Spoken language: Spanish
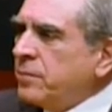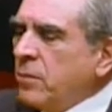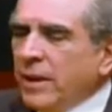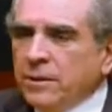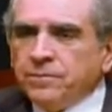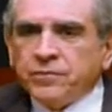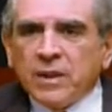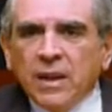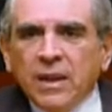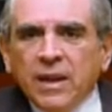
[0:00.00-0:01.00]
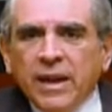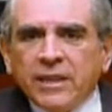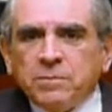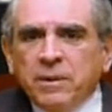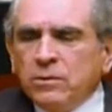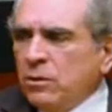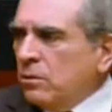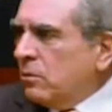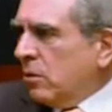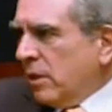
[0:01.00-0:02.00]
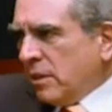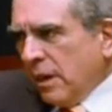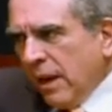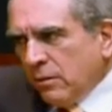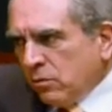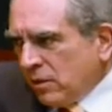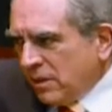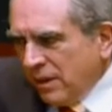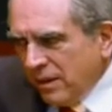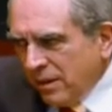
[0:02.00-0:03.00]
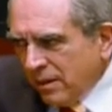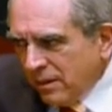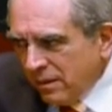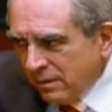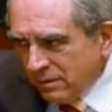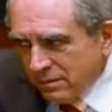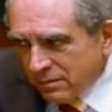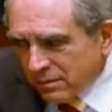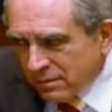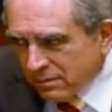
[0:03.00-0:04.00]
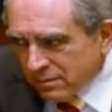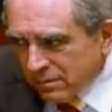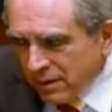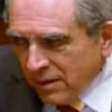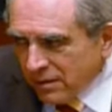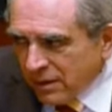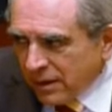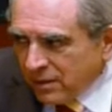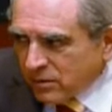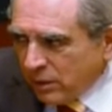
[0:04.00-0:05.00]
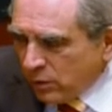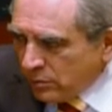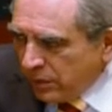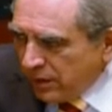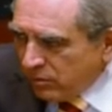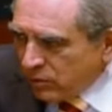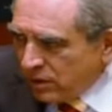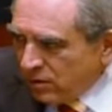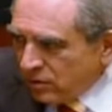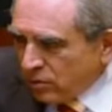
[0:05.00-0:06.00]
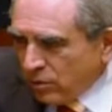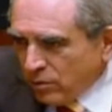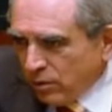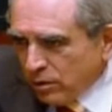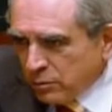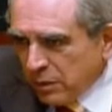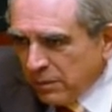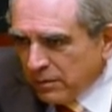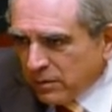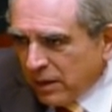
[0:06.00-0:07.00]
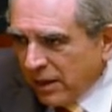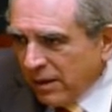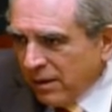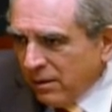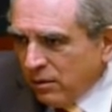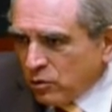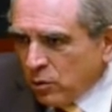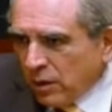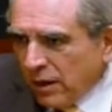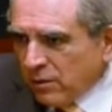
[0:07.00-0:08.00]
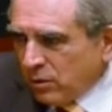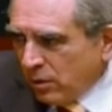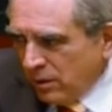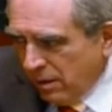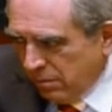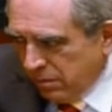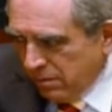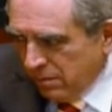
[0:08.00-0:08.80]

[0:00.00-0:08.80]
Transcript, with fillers: Bueno, no, hay una serie de, decretos que no expedimos y yo soy uno de los primeros que lo subrayo todo el tiempo.